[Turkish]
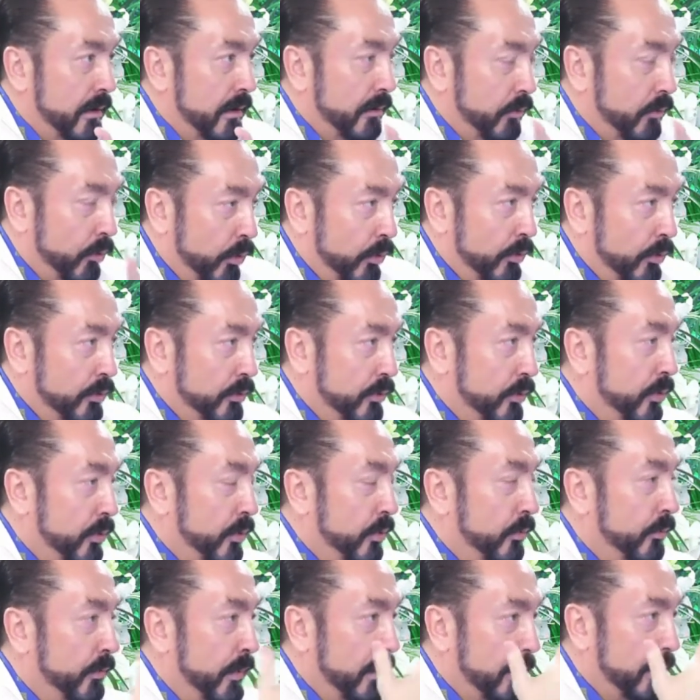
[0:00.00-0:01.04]

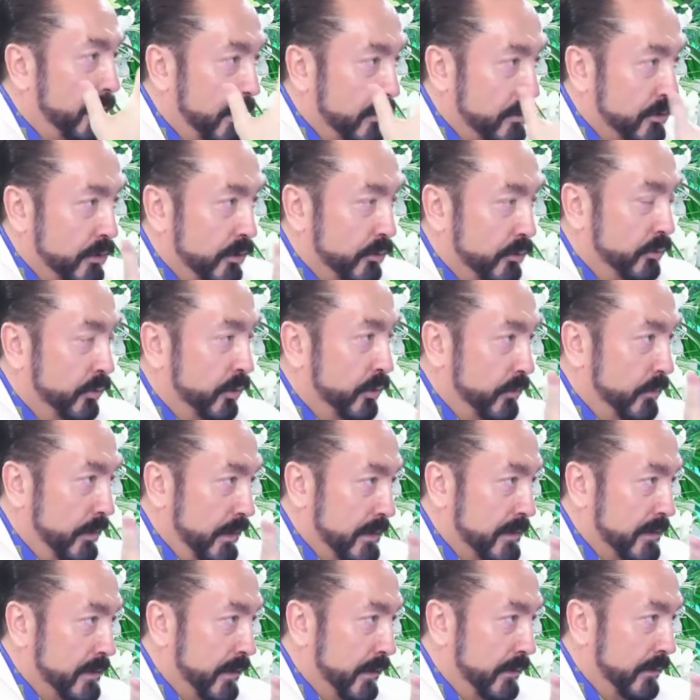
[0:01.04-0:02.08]
oynuyorum ben, açık diyorum,
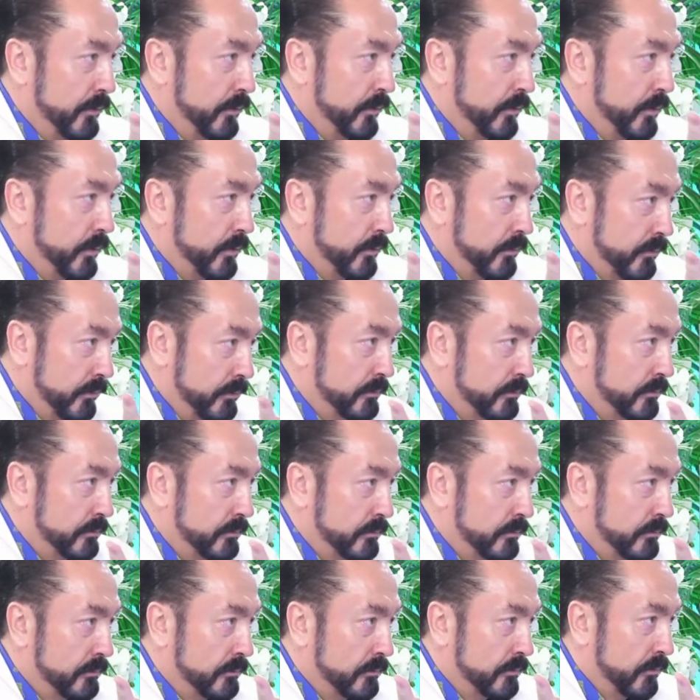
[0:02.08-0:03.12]
izah ediyorum.
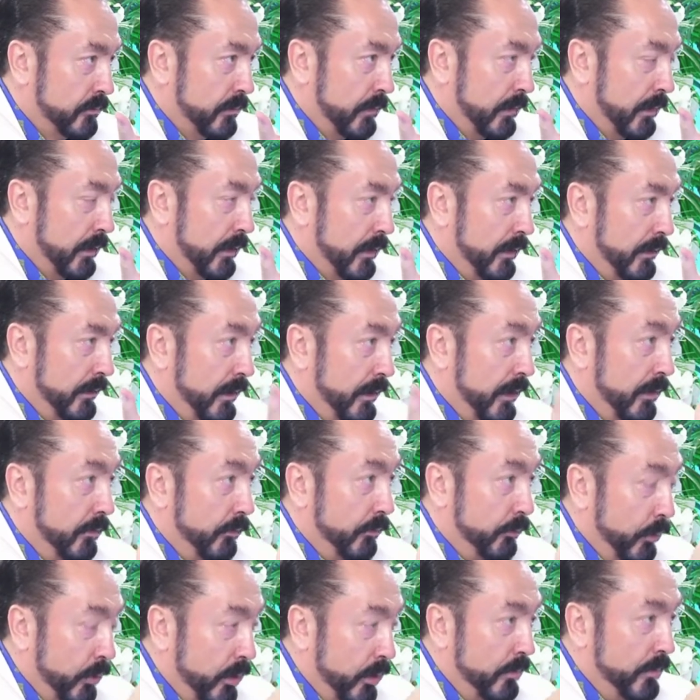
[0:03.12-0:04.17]
Yani
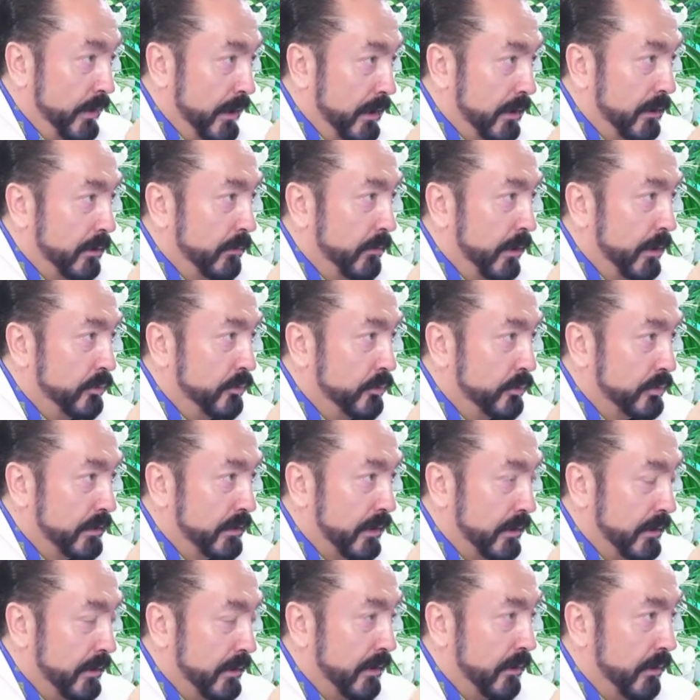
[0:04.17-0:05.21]
böyle bir ihtimal
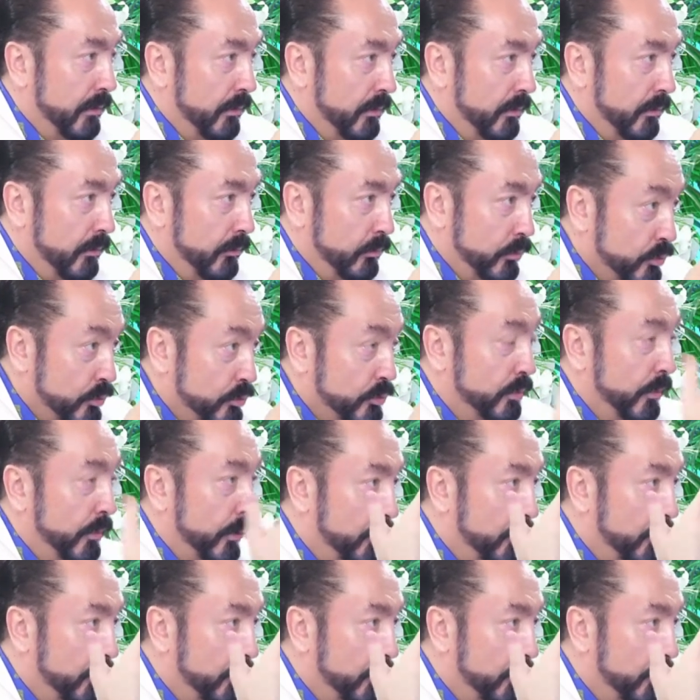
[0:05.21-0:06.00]
üzerine Müslüman